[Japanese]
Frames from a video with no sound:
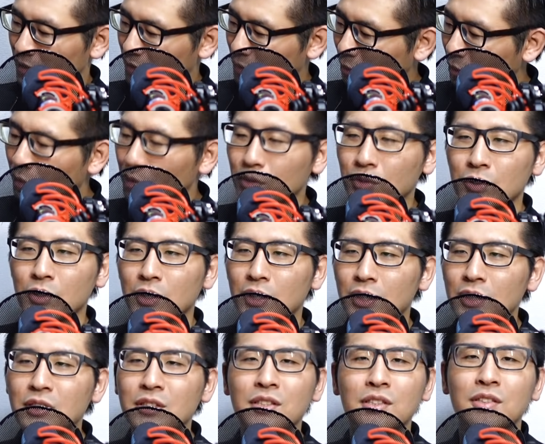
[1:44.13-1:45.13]
高
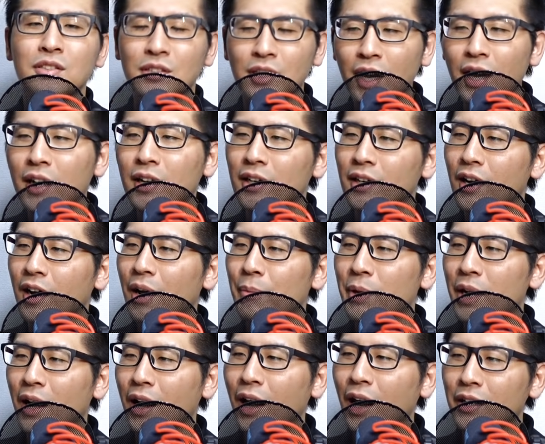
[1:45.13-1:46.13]
品質な、
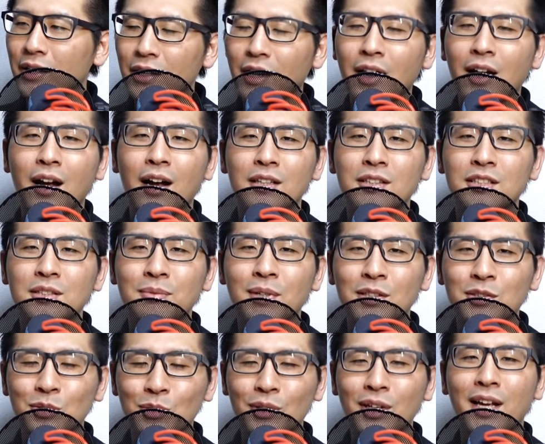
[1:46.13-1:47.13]
カメラ借りたから自
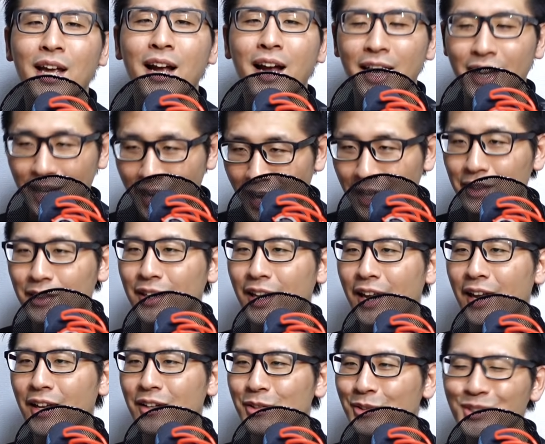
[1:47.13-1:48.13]
慢しとるだけかいやっ
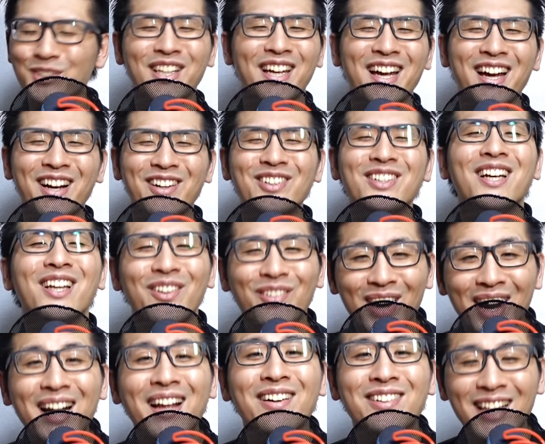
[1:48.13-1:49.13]
ていう風に受け取
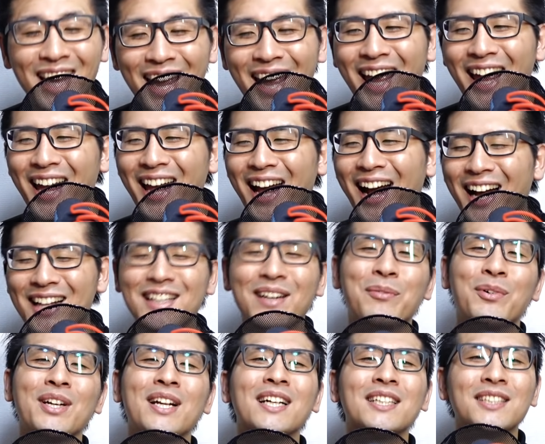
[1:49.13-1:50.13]
られるね方
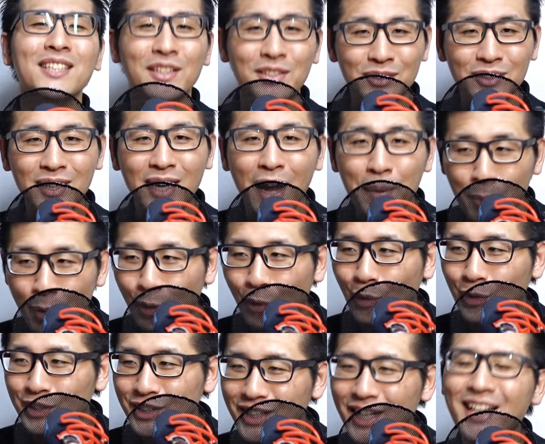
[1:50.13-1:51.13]
もいらっしゃるか
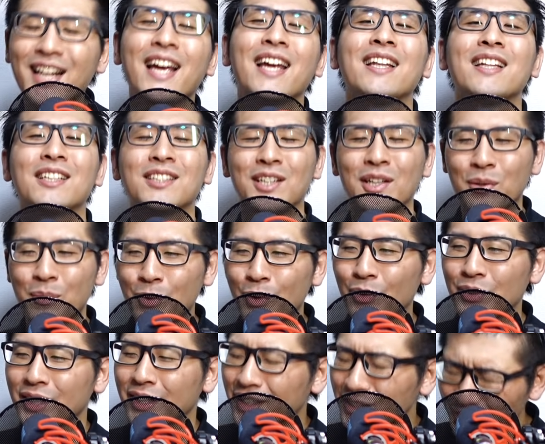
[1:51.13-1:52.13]
もしれないんですけど
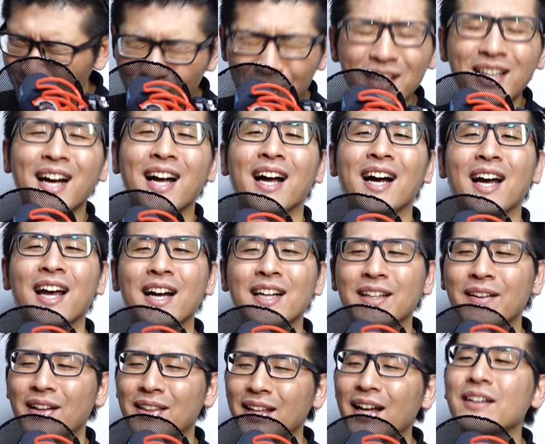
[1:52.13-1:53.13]
も、ただそういった考え
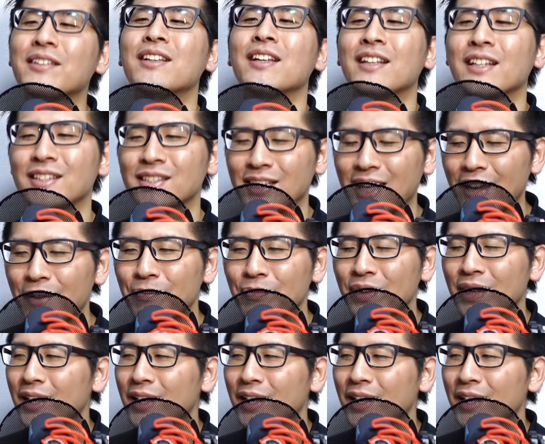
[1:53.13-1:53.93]
方はなくてですね、